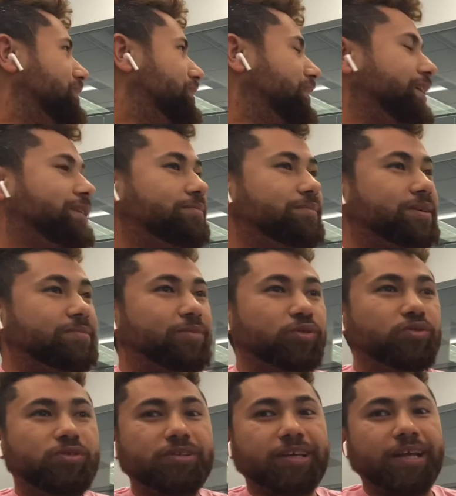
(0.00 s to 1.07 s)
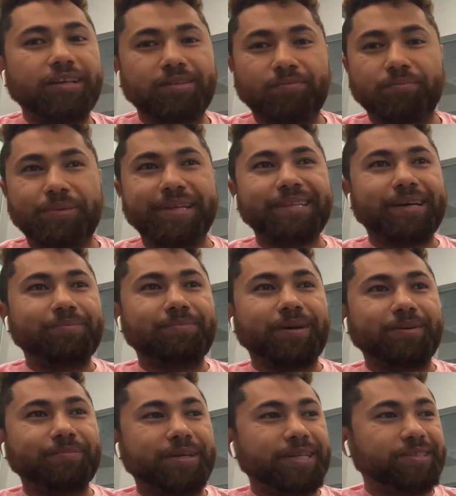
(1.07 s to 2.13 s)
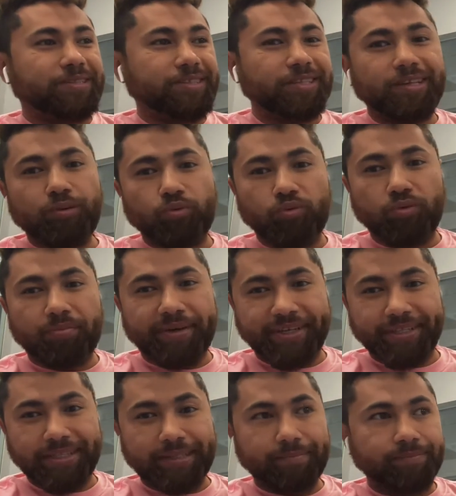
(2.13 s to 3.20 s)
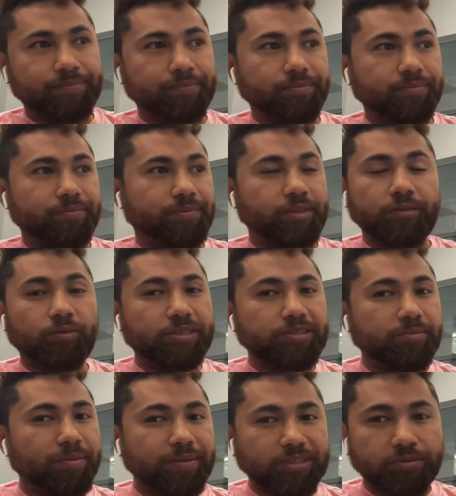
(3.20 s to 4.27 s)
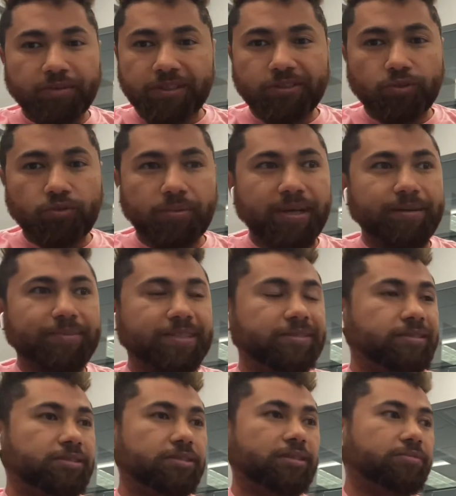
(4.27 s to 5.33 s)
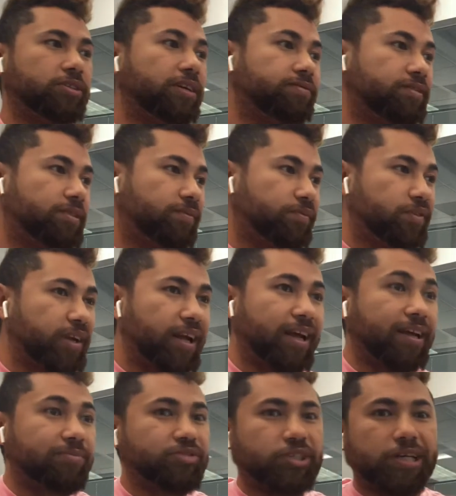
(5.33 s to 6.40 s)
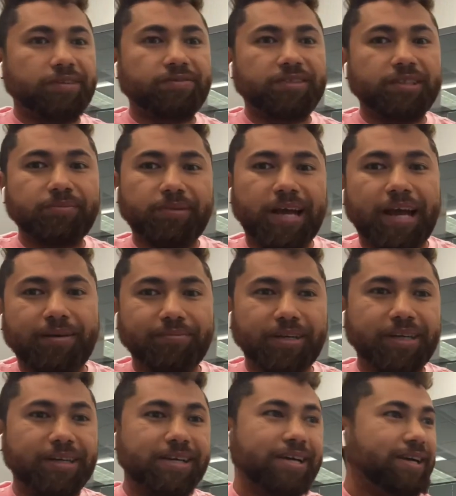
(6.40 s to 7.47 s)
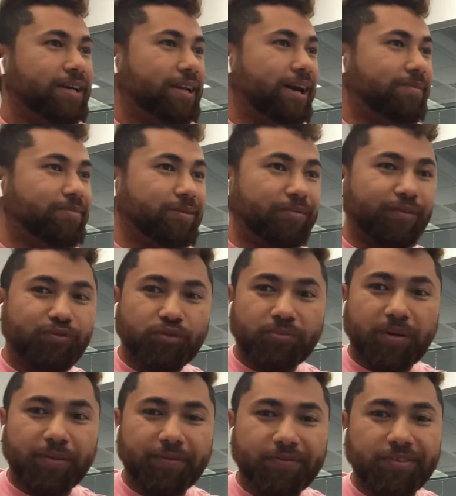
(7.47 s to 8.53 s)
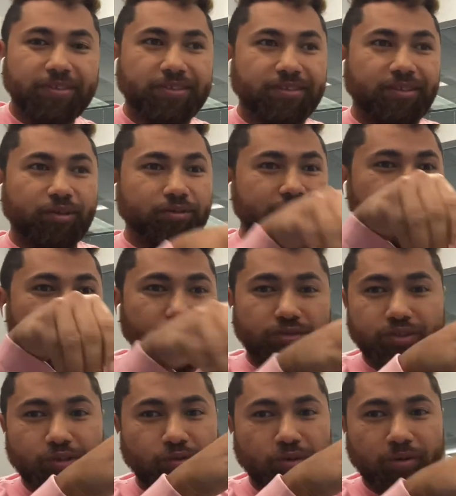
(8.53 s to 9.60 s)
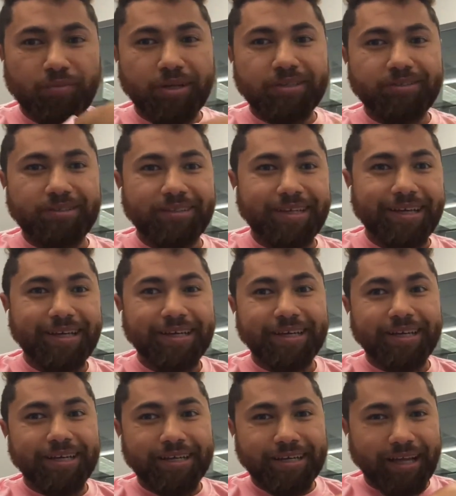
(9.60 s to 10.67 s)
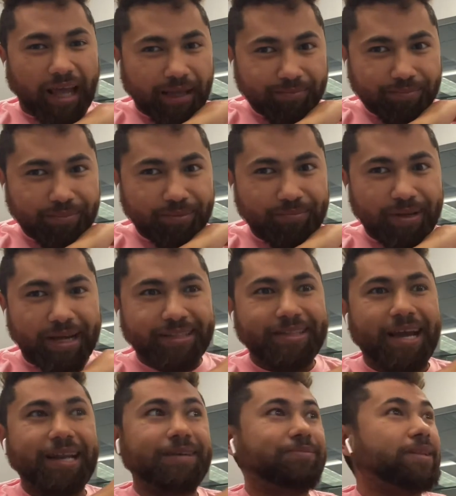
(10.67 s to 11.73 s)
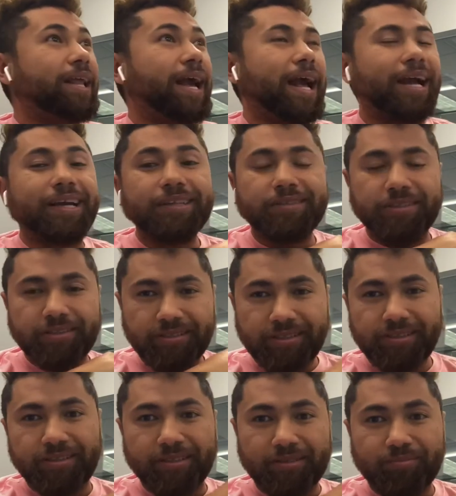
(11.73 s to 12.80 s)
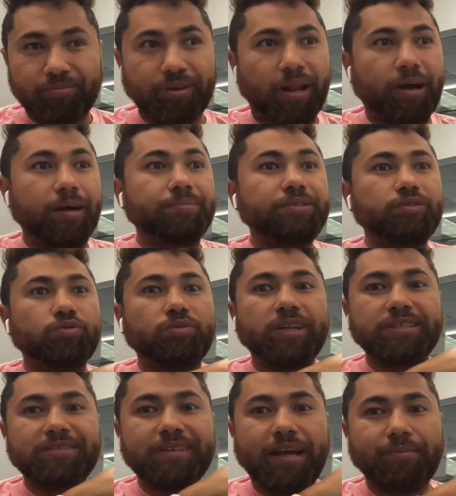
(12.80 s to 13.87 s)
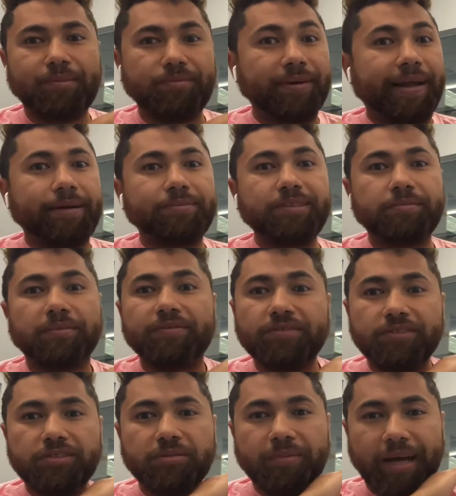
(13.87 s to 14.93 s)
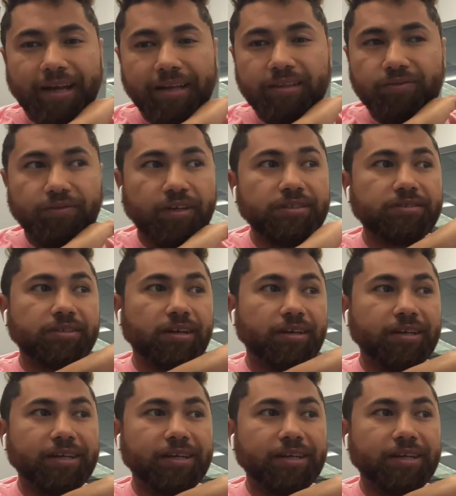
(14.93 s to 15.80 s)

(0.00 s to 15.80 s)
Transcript: الموضوع كان بدأ مناديل ومية دلوقتي ما بقاش منازيل وميه بس انت مش عارف تجيب فراخ مش عارف تجيب لحمه اللحمه المفرومه ما فيش انت كنت تخش الول مارت ده بهدله بتلاقي حاجات كتير بالعبيط وناس زحمه بالعبيط ما فيش المحلات فاضيه